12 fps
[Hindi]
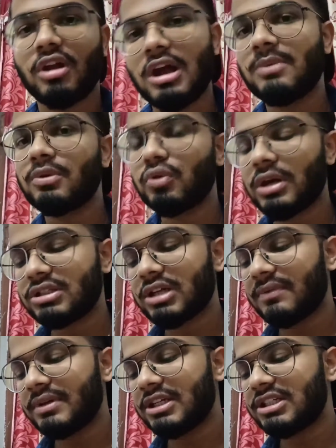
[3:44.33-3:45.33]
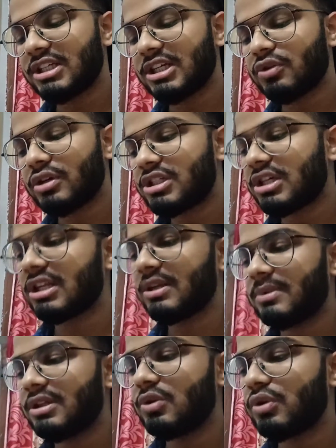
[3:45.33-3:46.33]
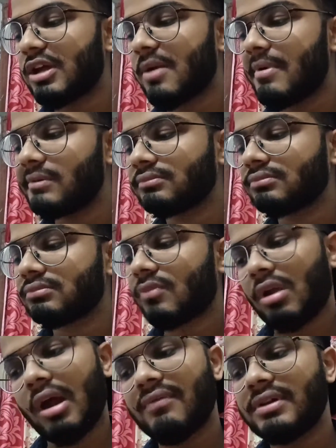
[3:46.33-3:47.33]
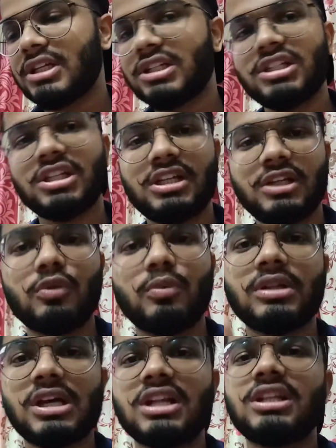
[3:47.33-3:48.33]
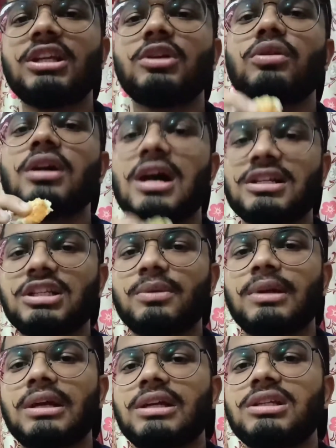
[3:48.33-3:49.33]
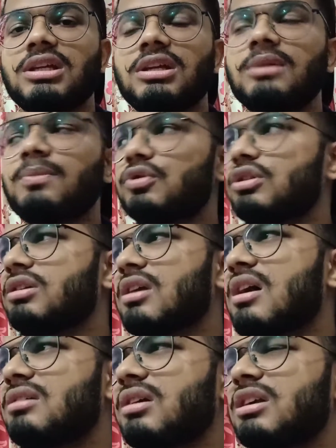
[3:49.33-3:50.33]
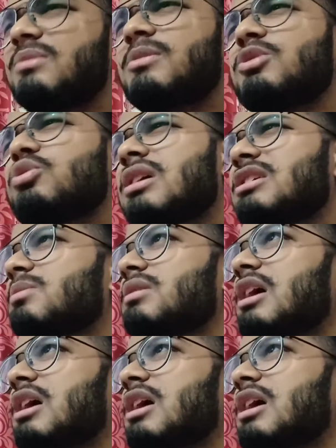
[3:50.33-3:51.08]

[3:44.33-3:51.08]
खाने में तो गाइस काफ़ी टेस्टी है इन्होंने चटनी भी दी हुई है हमें काफ़ी टेस्टी चटनी है वो बता रहे थे कि इन्होंने हाथ से बनाई है चटनी पुदीना हरी मिर्च कुछ ऐसे